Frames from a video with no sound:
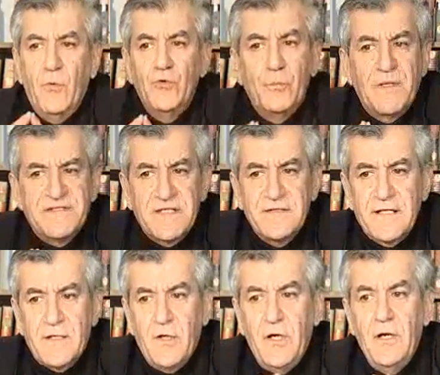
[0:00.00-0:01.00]
peut ne pas être
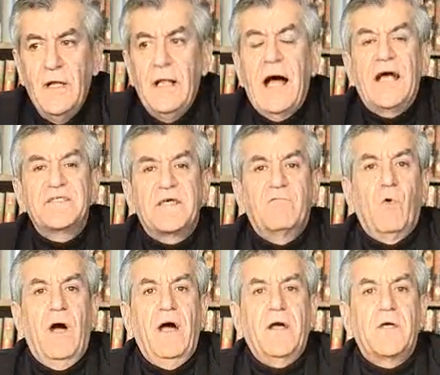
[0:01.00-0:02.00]
d'accord, à
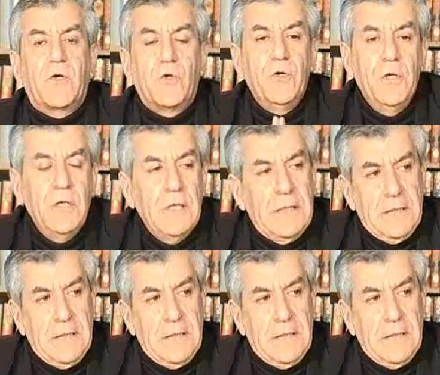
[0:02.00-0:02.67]
savoir que